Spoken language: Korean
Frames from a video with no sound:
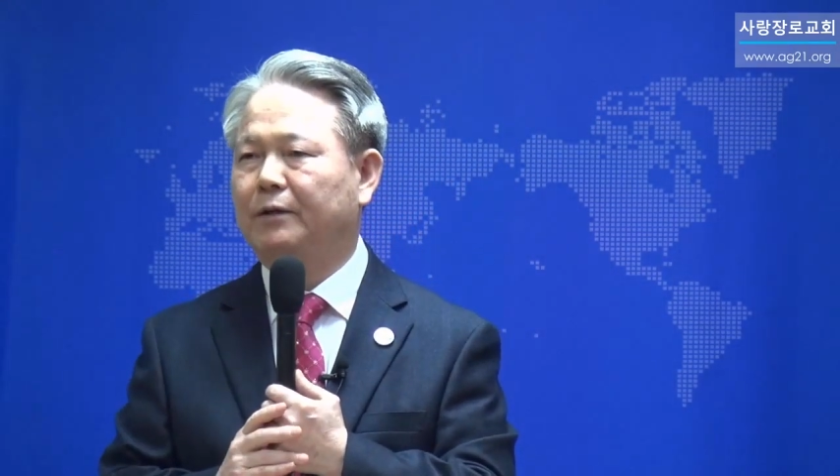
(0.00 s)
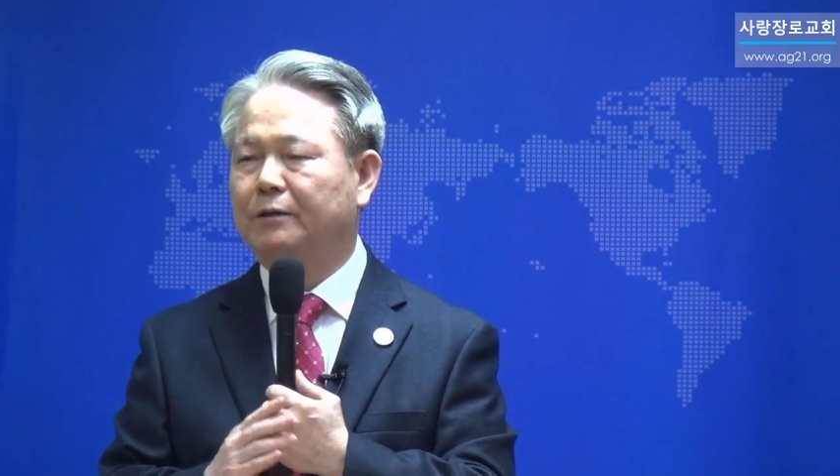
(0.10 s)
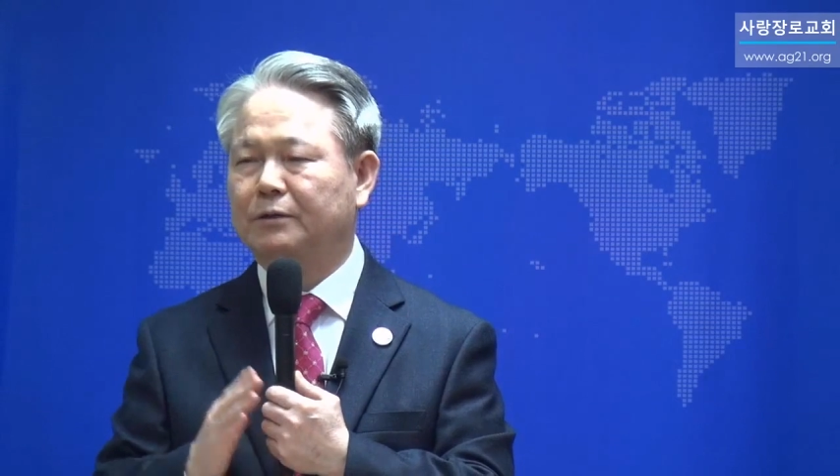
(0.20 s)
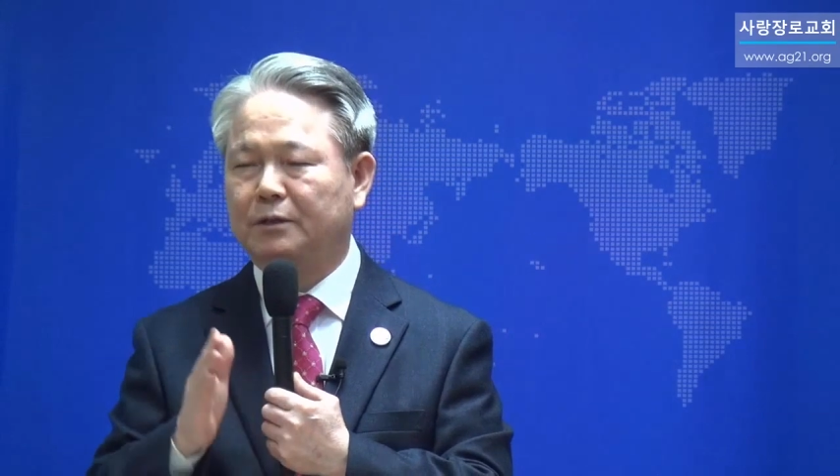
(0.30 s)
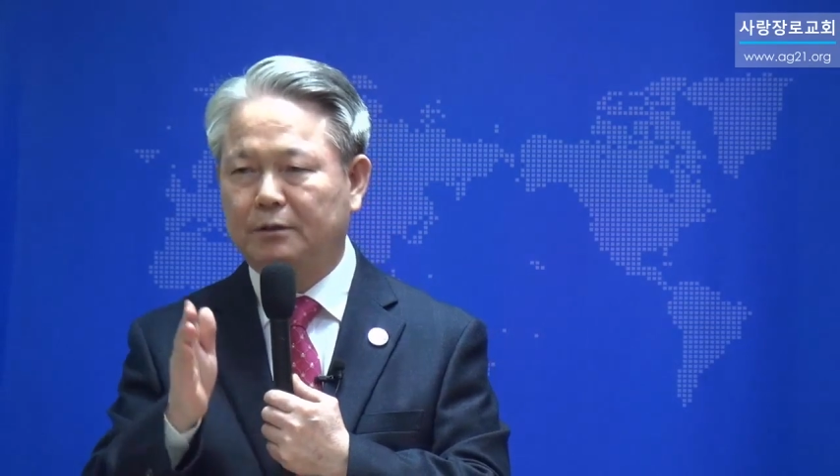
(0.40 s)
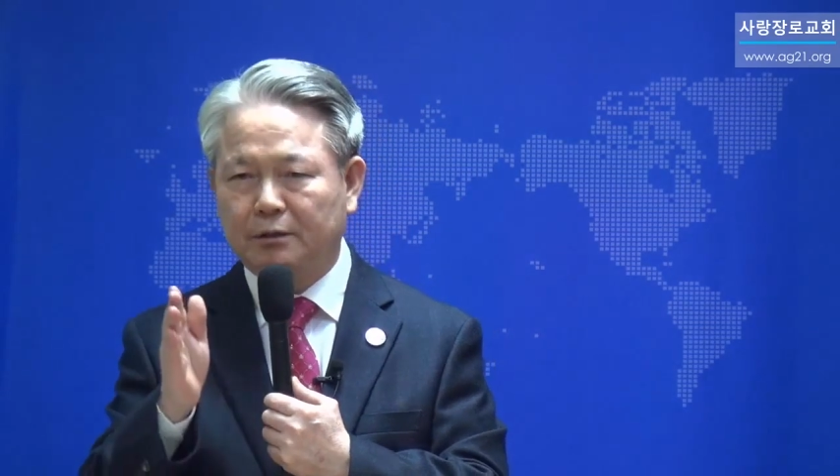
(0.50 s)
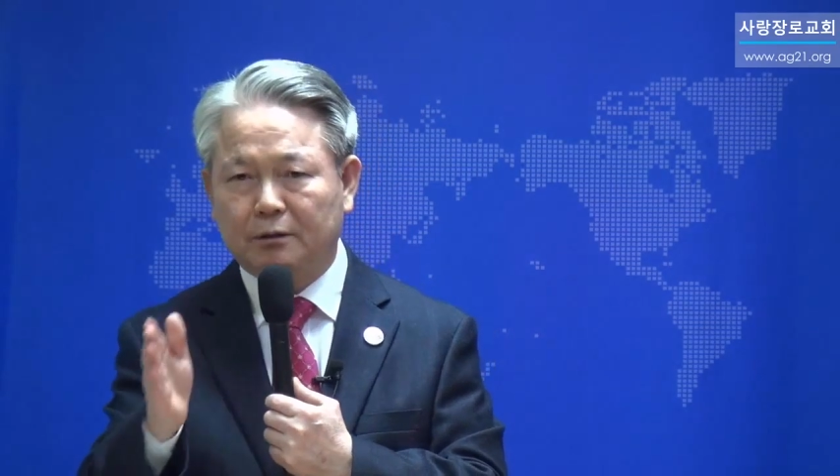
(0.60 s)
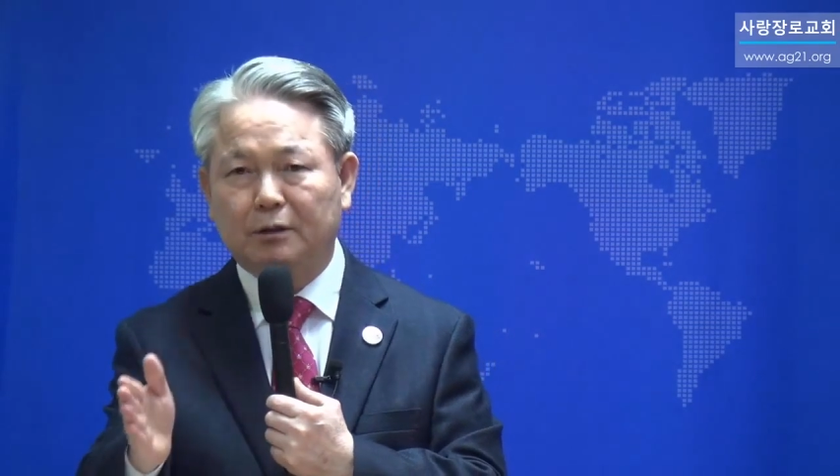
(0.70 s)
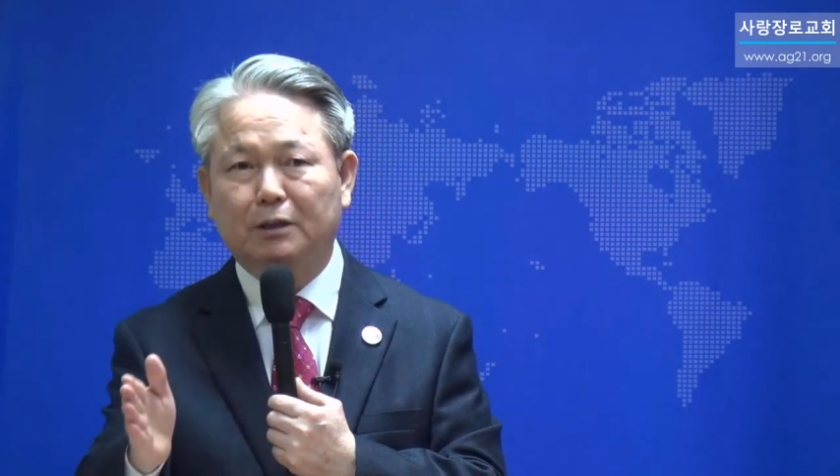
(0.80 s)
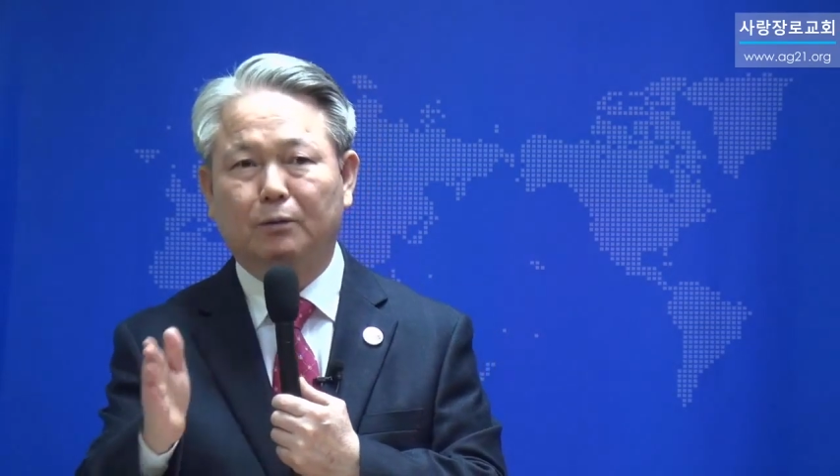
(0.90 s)
이것을
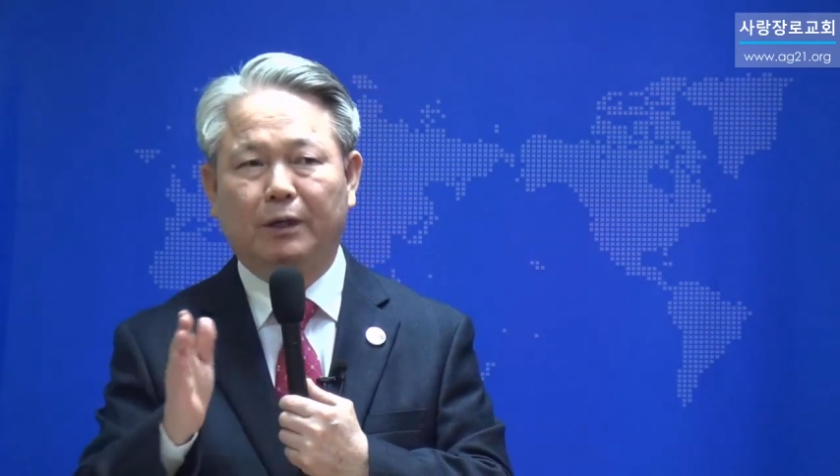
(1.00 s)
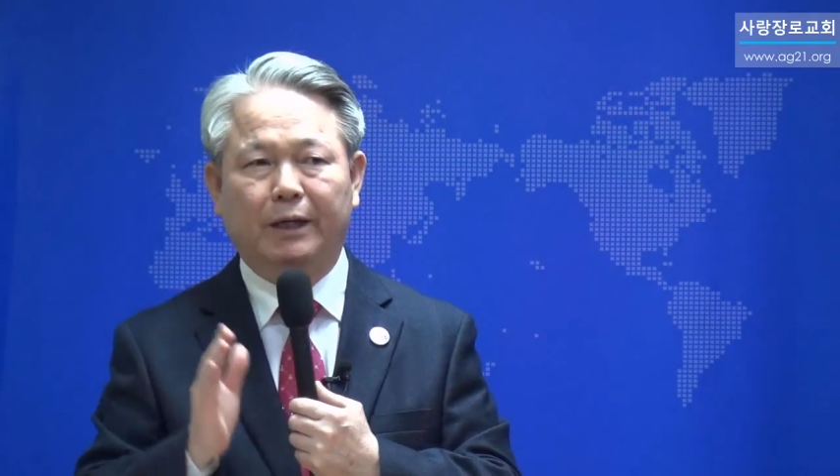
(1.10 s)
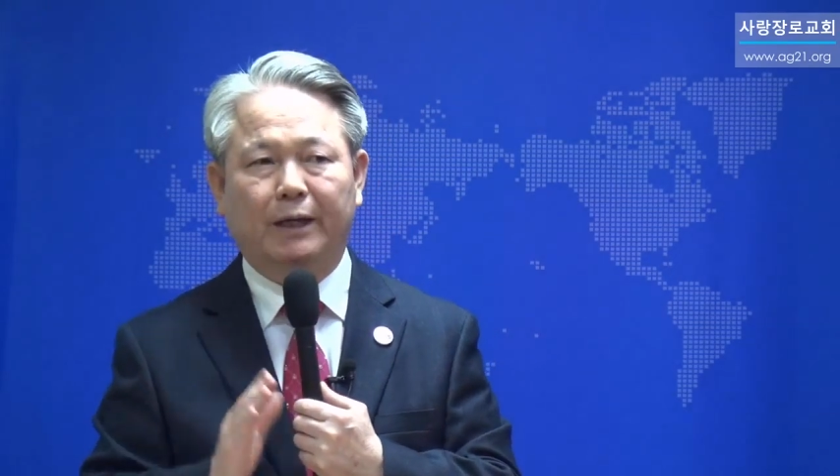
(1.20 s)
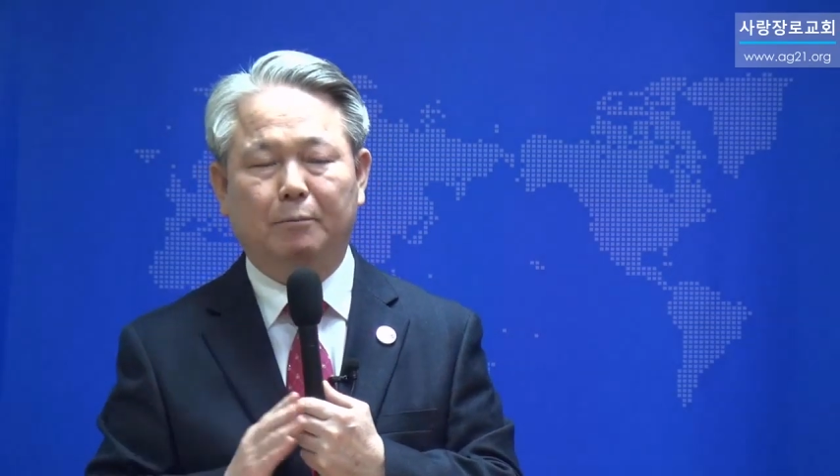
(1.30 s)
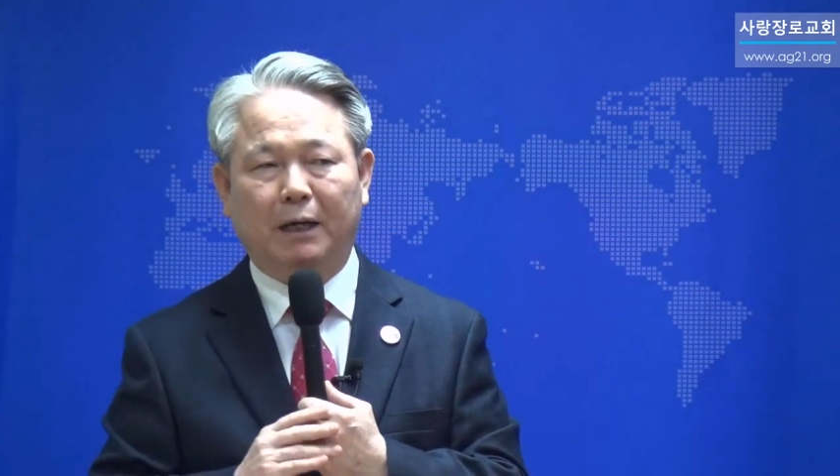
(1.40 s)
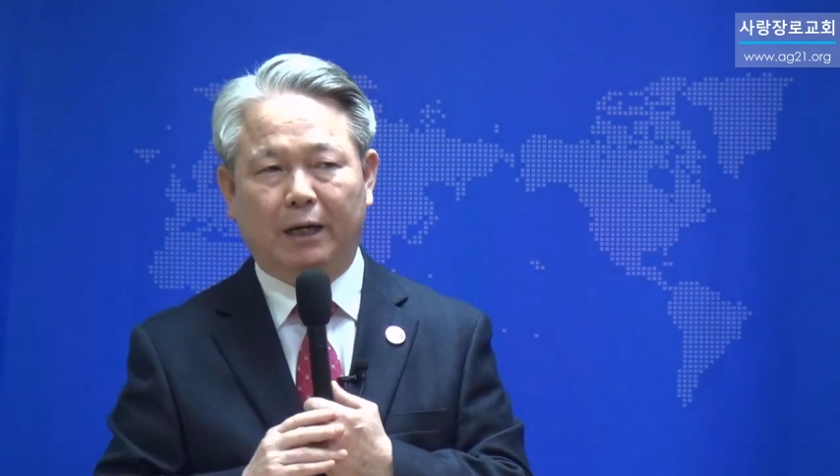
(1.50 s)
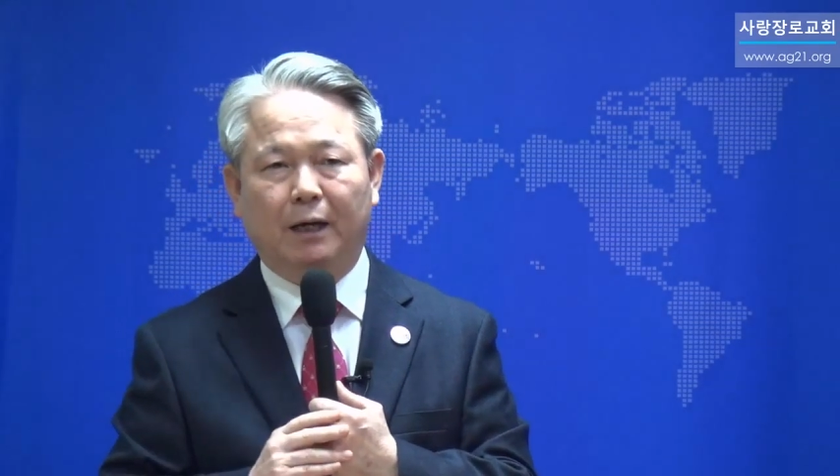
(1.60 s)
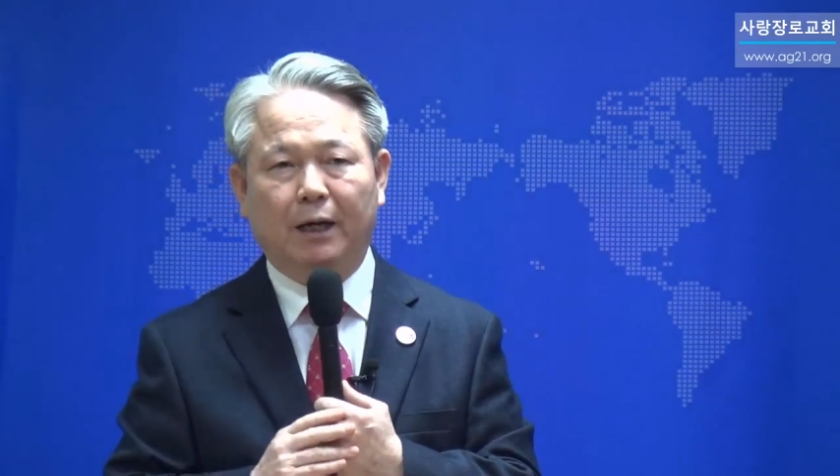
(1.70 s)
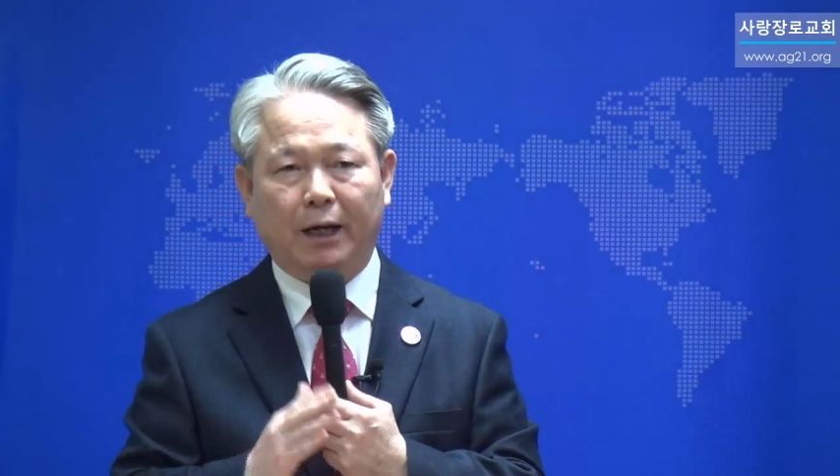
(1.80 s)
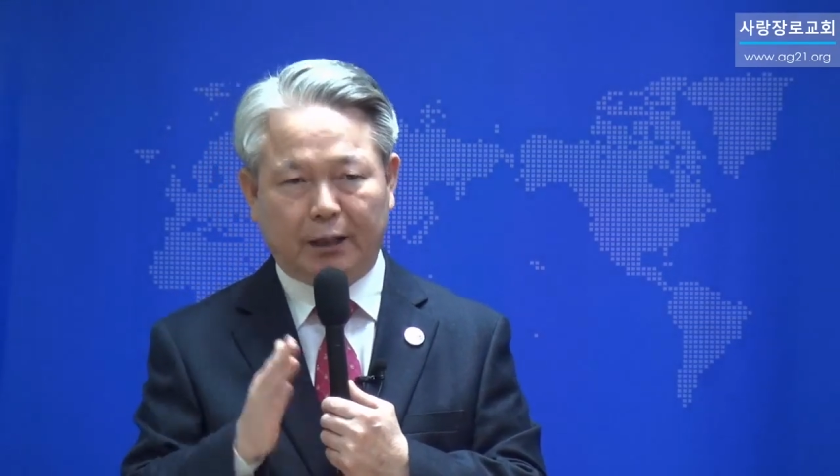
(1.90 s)
의논해야
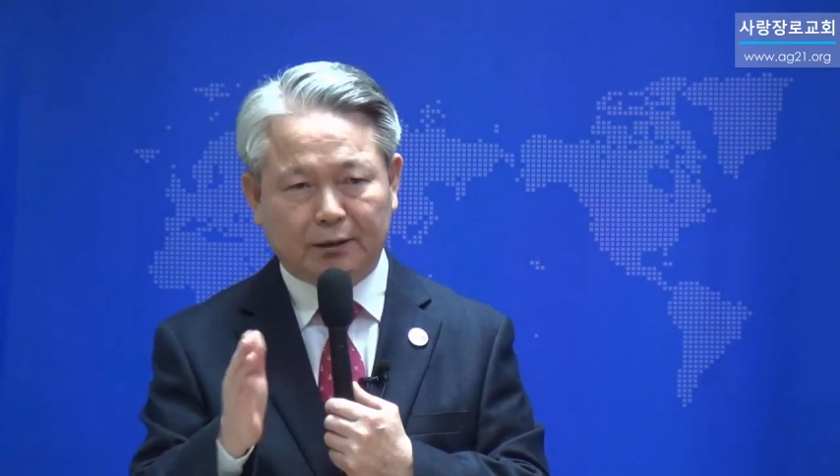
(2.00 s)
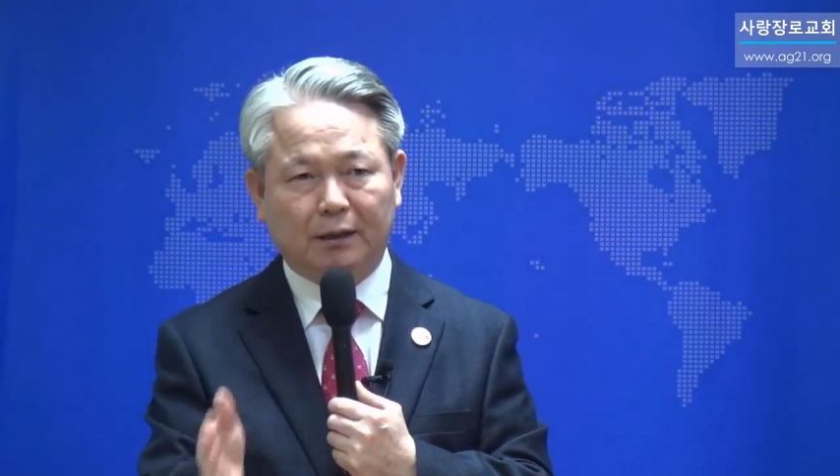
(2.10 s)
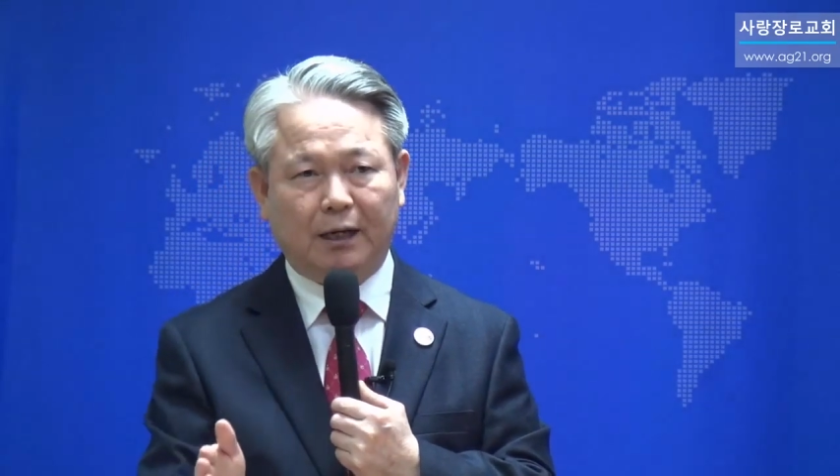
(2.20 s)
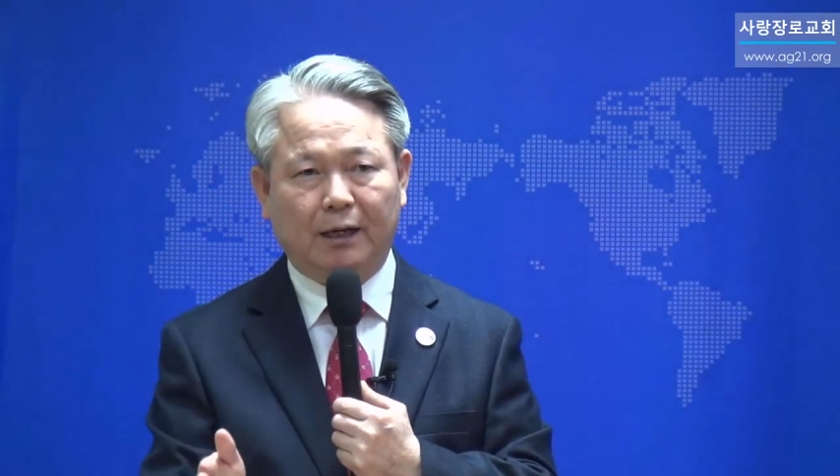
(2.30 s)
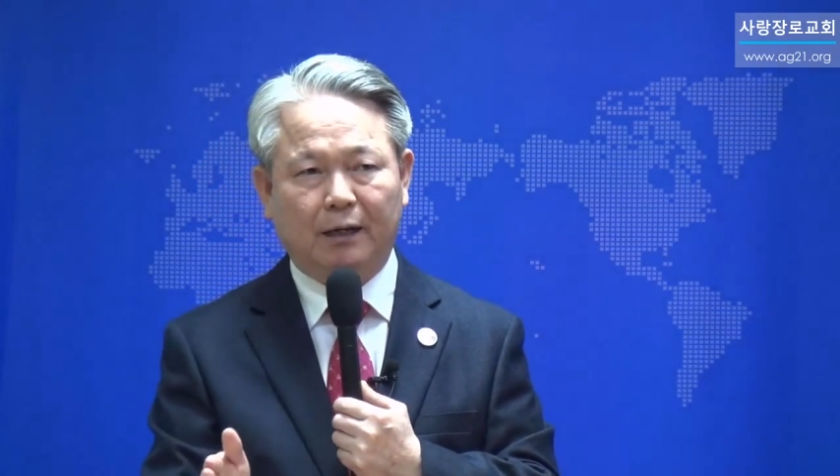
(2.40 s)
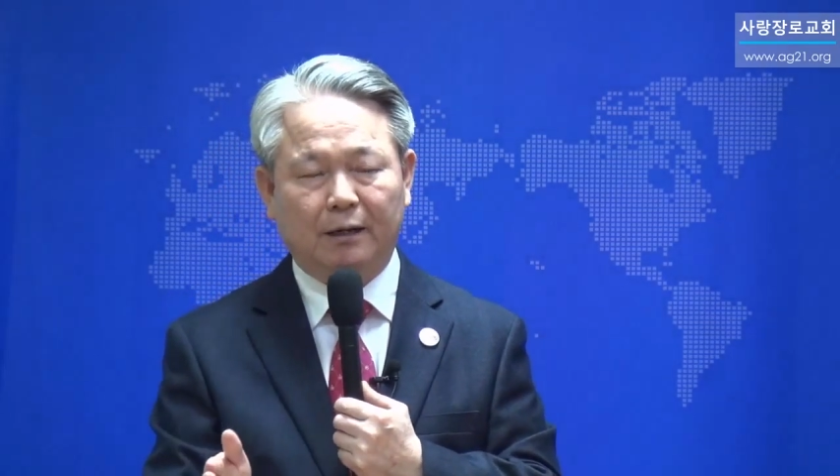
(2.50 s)
하는가.